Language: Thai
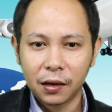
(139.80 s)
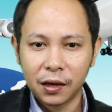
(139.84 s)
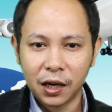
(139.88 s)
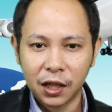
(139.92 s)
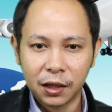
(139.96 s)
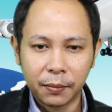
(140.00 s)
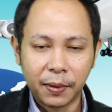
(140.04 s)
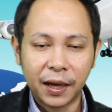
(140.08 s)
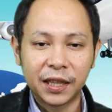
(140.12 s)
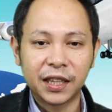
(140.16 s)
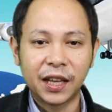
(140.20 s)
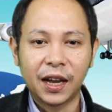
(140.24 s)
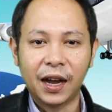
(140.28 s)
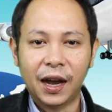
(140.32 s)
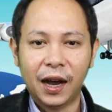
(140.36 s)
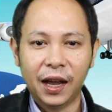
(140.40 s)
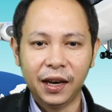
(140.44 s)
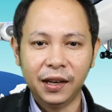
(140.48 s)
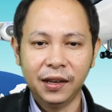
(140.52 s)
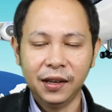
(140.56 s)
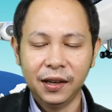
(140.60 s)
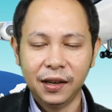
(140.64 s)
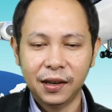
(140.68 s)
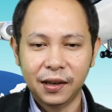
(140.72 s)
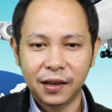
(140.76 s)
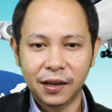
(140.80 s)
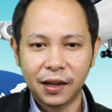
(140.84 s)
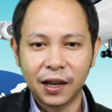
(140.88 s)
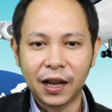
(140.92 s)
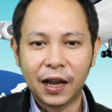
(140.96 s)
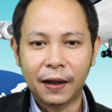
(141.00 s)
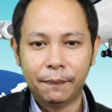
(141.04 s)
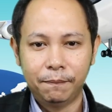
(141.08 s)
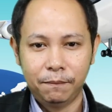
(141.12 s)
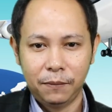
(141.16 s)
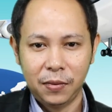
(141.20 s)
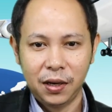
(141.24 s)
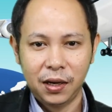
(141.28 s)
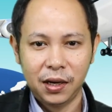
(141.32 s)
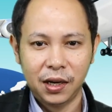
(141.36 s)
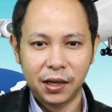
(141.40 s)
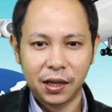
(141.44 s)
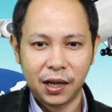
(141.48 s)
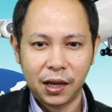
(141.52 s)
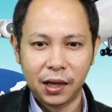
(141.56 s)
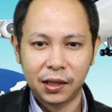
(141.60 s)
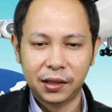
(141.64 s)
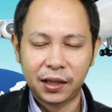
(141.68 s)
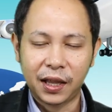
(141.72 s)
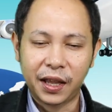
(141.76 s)
รัฐบาลทหารนะครับ
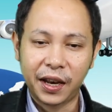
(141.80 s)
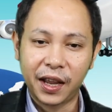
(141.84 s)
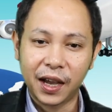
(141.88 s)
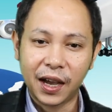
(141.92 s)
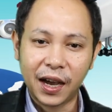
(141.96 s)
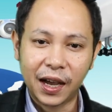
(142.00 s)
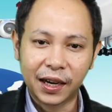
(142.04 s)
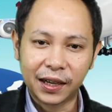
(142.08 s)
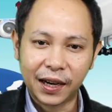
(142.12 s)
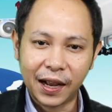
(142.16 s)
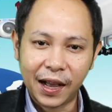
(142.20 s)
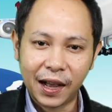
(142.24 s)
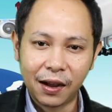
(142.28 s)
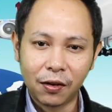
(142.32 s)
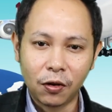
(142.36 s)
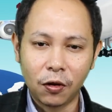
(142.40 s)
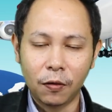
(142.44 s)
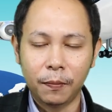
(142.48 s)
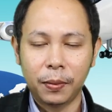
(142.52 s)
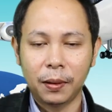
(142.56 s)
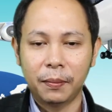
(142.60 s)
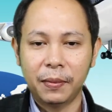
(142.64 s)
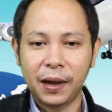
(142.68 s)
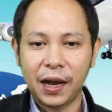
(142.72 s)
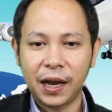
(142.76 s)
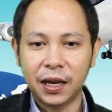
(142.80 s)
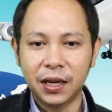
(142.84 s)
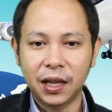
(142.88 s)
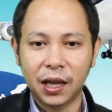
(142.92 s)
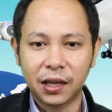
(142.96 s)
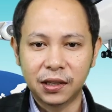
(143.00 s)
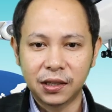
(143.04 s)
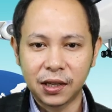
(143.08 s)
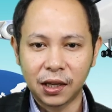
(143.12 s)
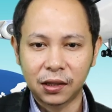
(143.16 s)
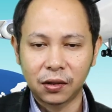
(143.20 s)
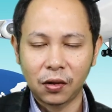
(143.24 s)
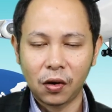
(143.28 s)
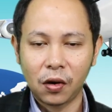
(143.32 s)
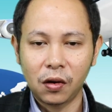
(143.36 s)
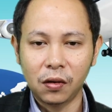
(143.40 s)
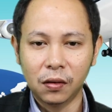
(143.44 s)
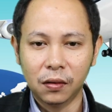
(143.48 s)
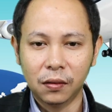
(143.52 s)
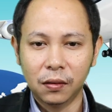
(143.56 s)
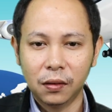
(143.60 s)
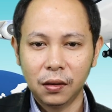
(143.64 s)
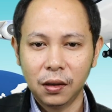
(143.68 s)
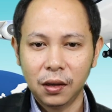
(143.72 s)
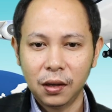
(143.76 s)
ธนาคารกลางของพม่าเนี่ยจะต้อง
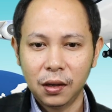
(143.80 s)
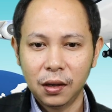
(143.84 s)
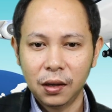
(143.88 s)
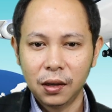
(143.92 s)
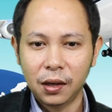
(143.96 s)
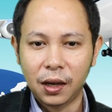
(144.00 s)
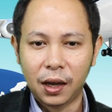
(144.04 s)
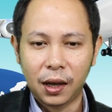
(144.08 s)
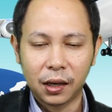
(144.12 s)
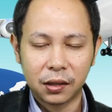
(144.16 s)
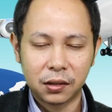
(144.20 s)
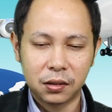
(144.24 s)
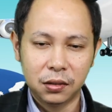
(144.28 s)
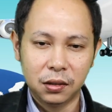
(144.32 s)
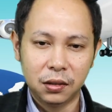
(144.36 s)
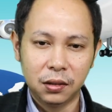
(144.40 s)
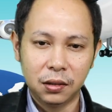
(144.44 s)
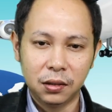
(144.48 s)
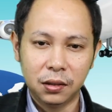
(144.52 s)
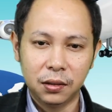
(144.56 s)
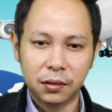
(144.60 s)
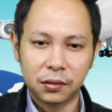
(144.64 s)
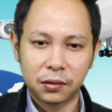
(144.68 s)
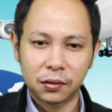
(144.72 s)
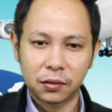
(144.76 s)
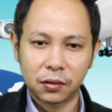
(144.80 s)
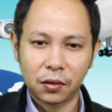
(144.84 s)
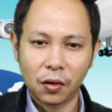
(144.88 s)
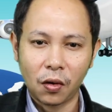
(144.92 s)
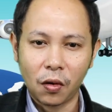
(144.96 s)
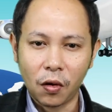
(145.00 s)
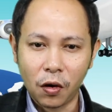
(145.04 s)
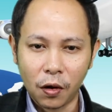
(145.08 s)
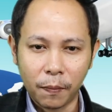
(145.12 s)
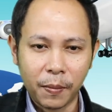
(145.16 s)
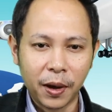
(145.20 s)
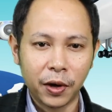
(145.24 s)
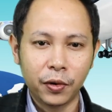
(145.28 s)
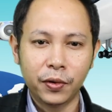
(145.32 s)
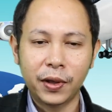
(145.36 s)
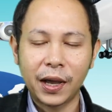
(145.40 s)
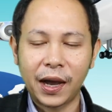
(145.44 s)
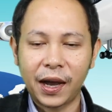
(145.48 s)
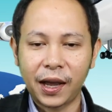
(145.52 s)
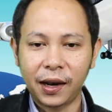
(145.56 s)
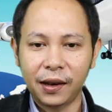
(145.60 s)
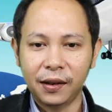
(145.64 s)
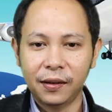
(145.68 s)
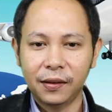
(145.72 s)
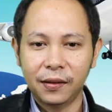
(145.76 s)
ต้องออกใบอนุ
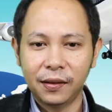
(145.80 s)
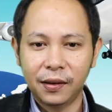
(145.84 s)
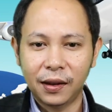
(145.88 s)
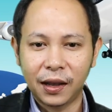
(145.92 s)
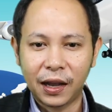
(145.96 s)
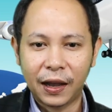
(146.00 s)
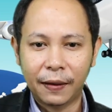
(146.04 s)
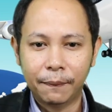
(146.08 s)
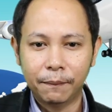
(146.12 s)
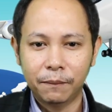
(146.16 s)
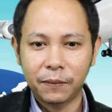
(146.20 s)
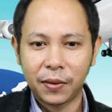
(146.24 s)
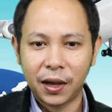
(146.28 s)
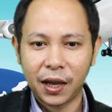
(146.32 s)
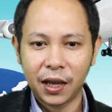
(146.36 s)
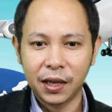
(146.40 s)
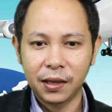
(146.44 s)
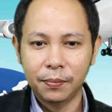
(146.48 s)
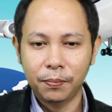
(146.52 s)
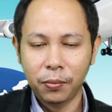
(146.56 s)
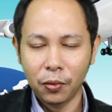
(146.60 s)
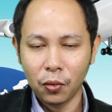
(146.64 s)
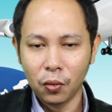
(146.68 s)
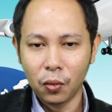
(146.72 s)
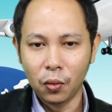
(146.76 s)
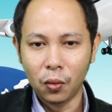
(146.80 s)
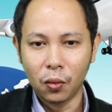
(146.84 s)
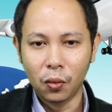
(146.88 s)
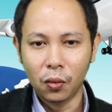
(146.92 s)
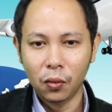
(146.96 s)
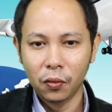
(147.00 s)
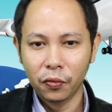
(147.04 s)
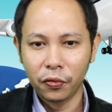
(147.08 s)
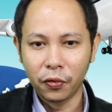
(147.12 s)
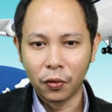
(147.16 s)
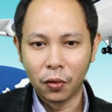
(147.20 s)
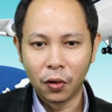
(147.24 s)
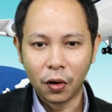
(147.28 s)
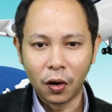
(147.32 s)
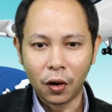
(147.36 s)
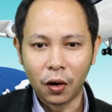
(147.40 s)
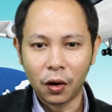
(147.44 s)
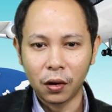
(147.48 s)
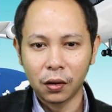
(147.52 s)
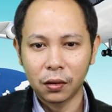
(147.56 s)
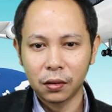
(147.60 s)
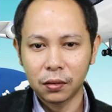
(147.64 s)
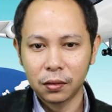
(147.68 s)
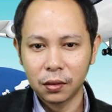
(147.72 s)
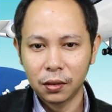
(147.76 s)
ญาตนะครับให้ผู้ส่งออ
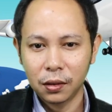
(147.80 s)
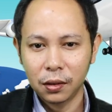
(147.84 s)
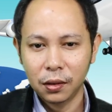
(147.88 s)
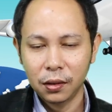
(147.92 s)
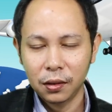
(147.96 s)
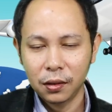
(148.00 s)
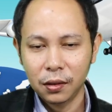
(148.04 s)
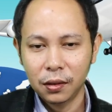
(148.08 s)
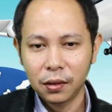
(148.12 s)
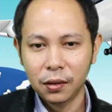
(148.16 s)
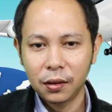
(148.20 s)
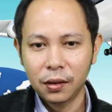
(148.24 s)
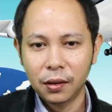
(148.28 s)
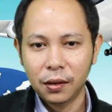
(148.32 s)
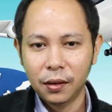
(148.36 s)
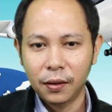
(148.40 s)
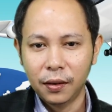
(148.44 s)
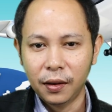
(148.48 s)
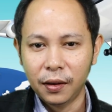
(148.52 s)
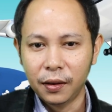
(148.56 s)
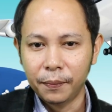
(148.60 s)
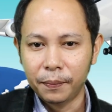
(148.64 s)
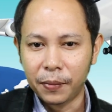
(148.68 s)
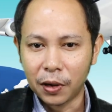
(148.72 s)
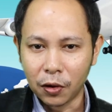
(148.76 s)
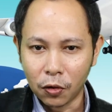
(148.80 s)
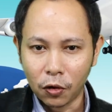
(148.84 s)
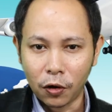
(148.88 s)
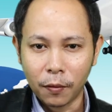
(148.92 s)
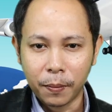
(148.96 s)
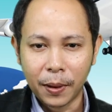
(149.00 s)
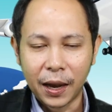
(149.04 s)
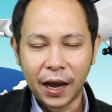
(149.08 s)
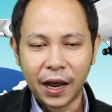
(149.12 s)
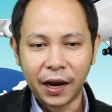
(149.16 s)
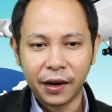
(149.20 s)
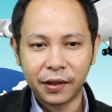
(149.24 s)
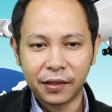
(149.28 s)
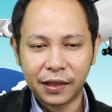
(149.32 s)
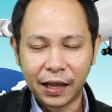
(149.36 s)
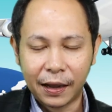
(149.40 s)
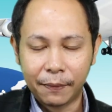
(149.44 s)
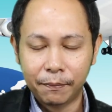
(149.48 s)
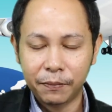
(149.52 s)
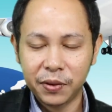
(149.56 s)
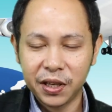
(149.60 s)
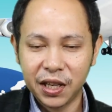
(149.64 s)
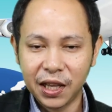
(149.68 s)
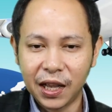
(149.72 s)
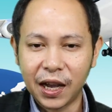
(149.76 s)
กประกอบการ
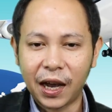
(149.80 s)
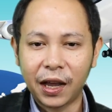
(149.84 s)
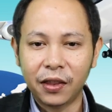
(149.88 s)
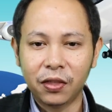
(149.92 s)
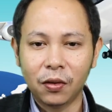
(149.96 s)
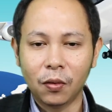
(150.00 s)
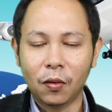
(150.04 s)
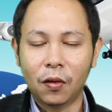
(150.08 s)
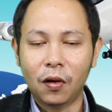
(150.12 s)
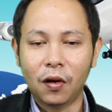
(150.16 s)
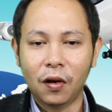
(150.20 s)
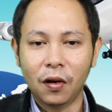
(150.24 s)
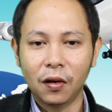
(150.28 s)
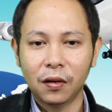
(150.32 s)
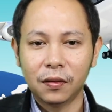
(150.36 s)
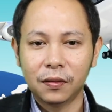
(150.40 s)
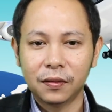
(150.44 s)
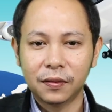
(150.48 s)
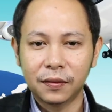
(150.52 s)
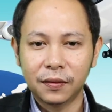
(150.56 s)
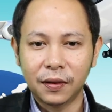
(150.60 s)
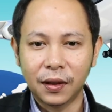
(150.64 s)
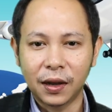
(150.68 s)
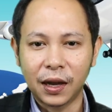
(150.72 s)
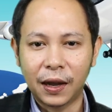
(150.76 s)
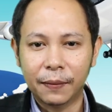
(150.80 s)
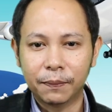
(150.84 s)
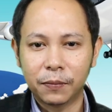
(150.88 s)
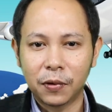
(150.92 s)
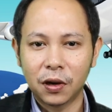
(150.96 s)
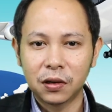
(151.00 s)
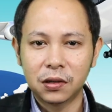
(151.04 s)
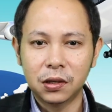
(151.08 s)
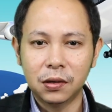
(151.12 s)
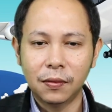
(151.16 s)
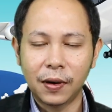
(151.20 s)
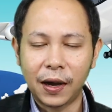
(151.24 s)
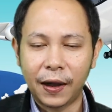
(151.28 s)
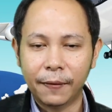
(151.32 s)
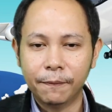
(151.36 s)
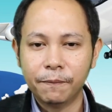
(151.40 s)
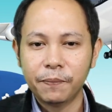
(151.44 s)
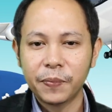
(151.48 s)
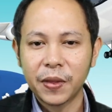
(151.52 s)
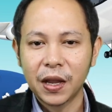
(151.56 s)
ทำพิธีการส่งออกนะครับก็คือว่า